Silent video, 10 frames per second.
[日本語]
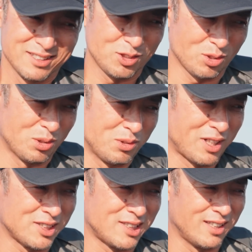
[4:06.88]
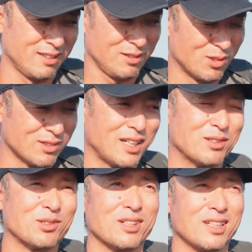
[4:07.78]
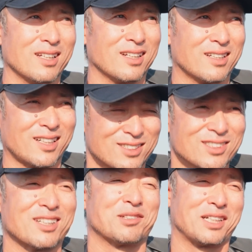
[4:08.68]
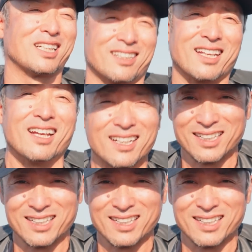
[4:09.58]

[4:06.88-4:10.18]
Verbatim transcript: ちょっと浮かしてトンっていく時にガツンって食ってきたんで